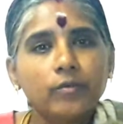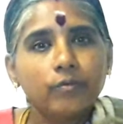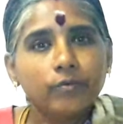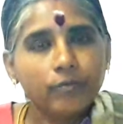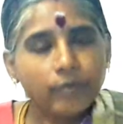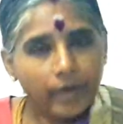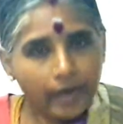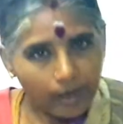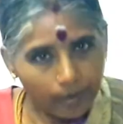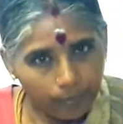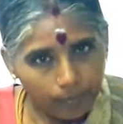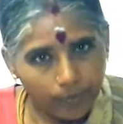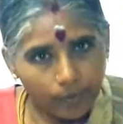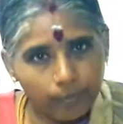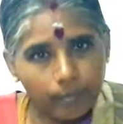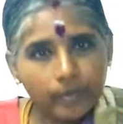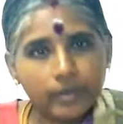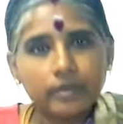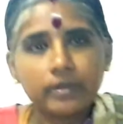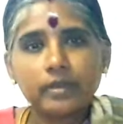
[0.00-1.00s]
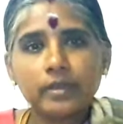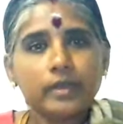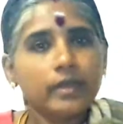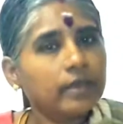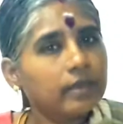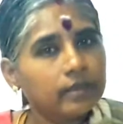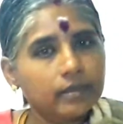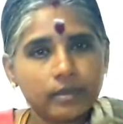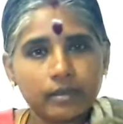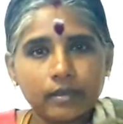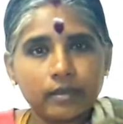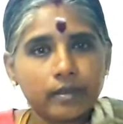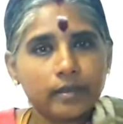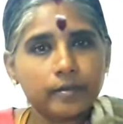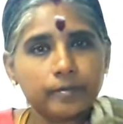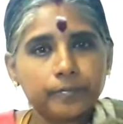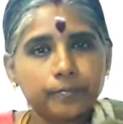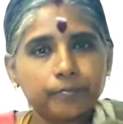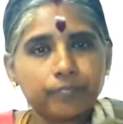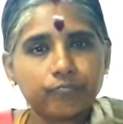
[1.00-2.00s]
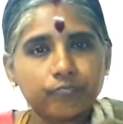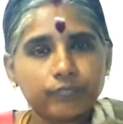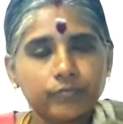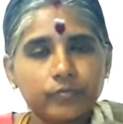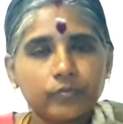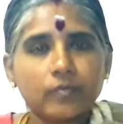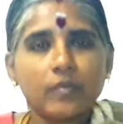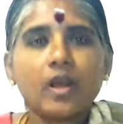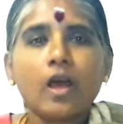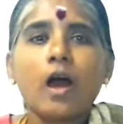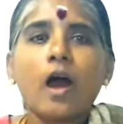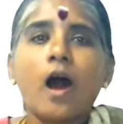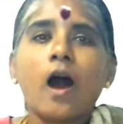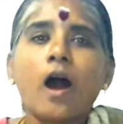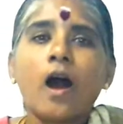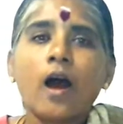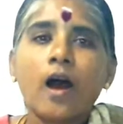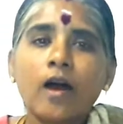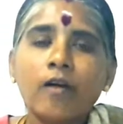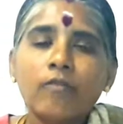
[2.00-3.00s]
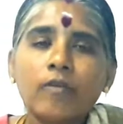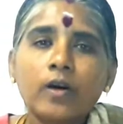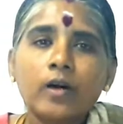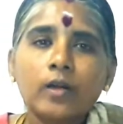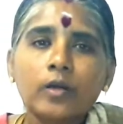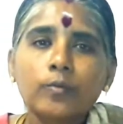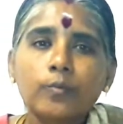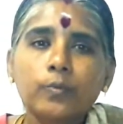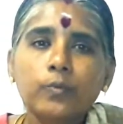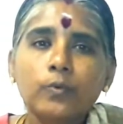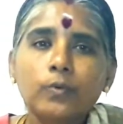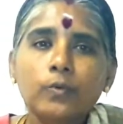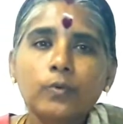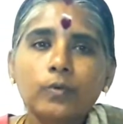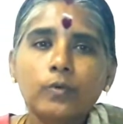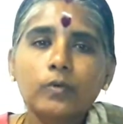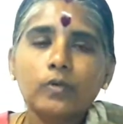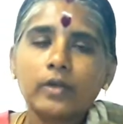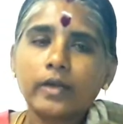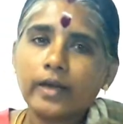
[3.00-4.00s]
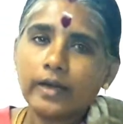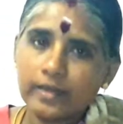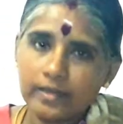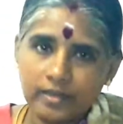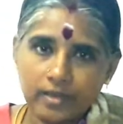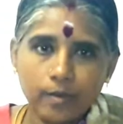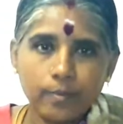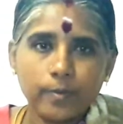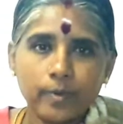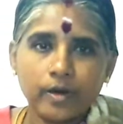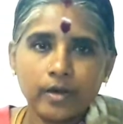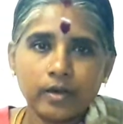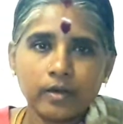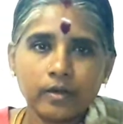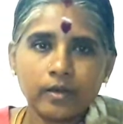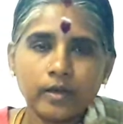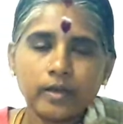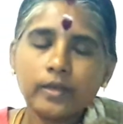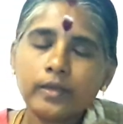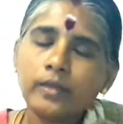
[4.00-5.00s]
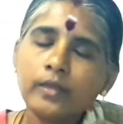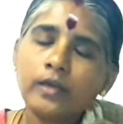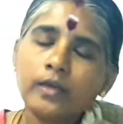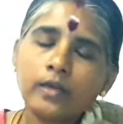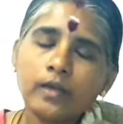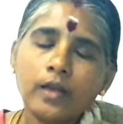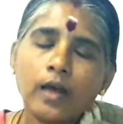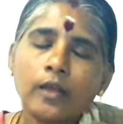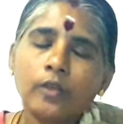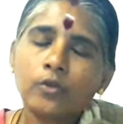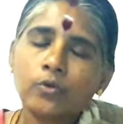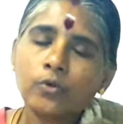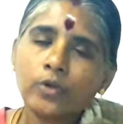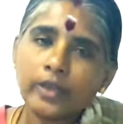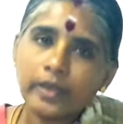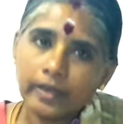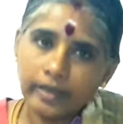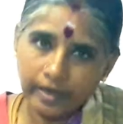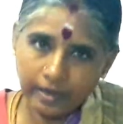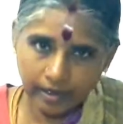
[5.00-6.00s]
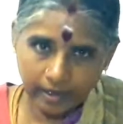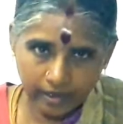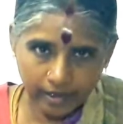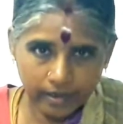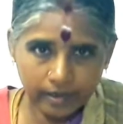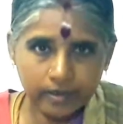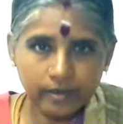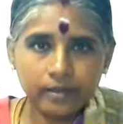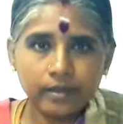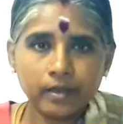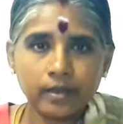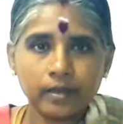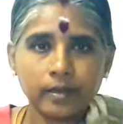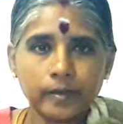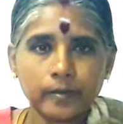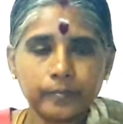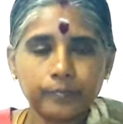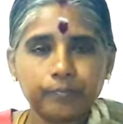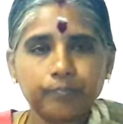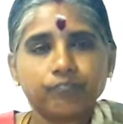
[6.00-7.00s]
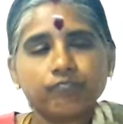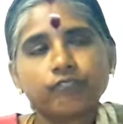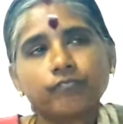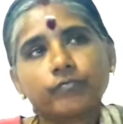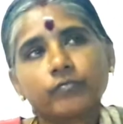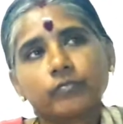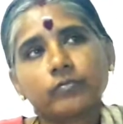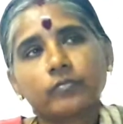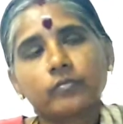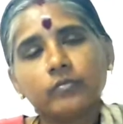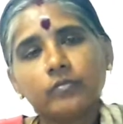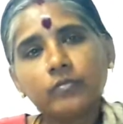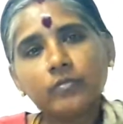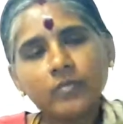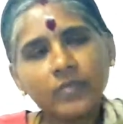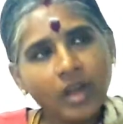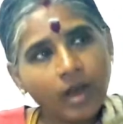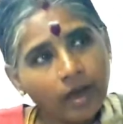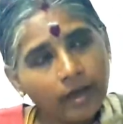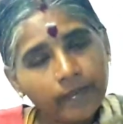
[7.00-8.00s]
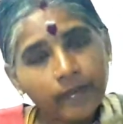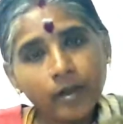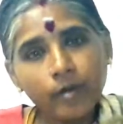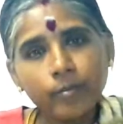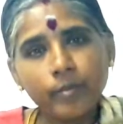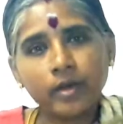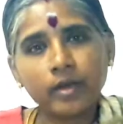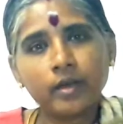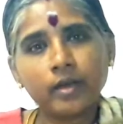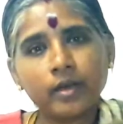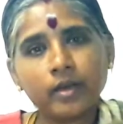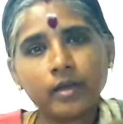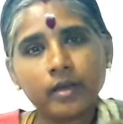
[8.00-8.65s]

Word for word: வேப்பம்பத்துன்னு எடுத்துக்கோங்க ஆவாரம் பூ கிடச்சா பாருங்கள் இதுலேருந்து அதனோட இலையை எடுத்துக்கோங்க அதே மாதிரி